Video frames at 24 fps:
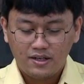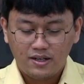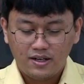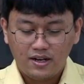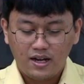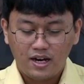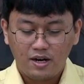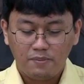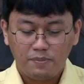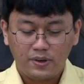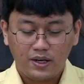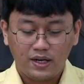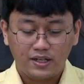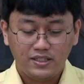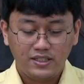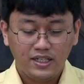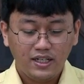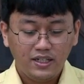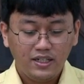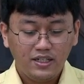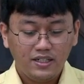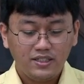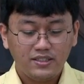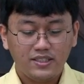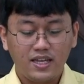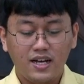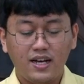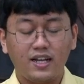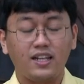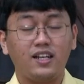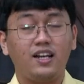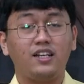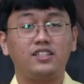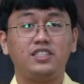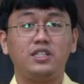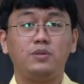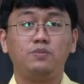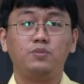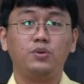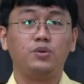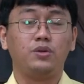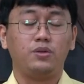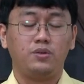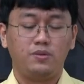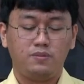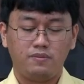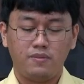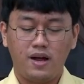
Karena pekerjaan ini sangatlah sibuk,